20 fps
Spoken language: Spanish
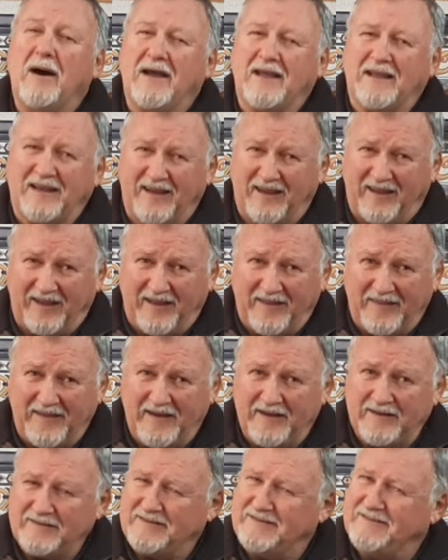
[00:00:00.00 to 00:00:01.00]

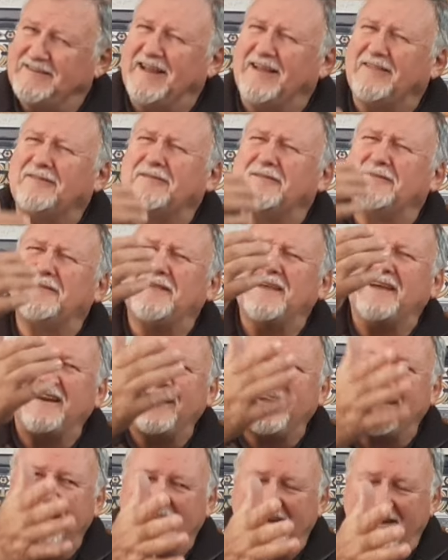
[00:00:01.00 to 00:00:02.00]
Baixada, tan
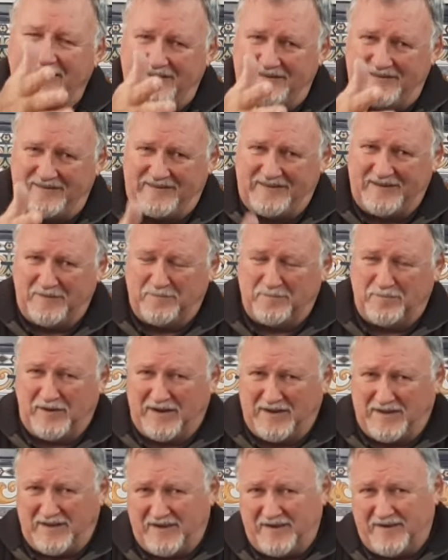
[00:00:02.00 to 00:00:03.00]
cerca de
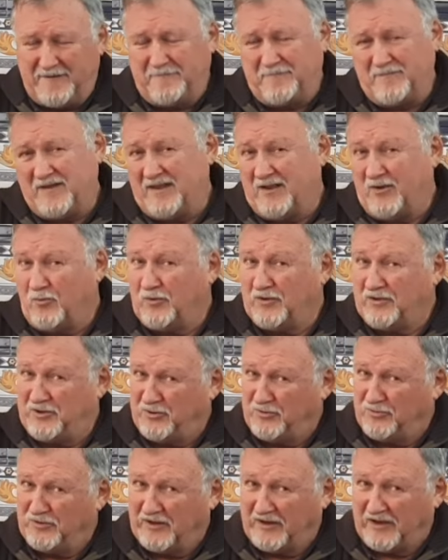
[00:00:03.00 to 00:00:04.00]
España en
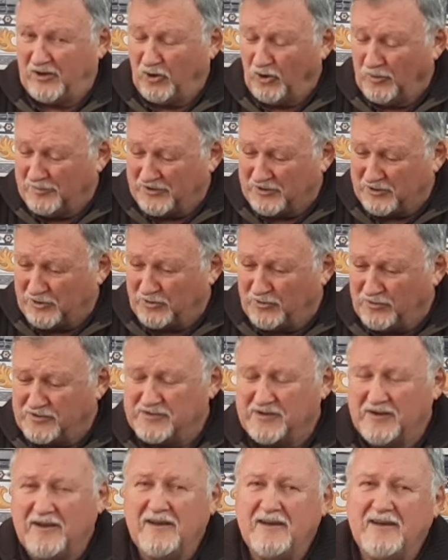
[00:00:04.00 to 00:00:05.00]
cuestión de
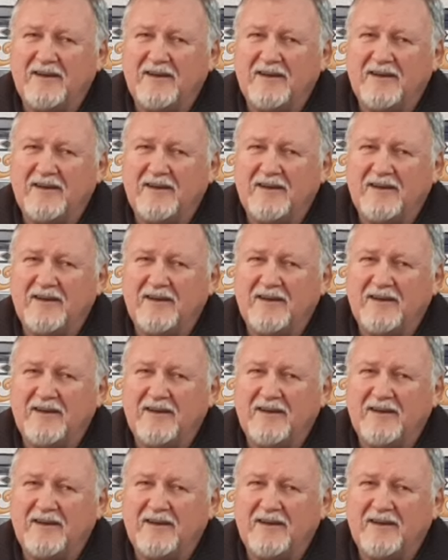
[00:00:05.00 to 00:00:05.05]
kilómetros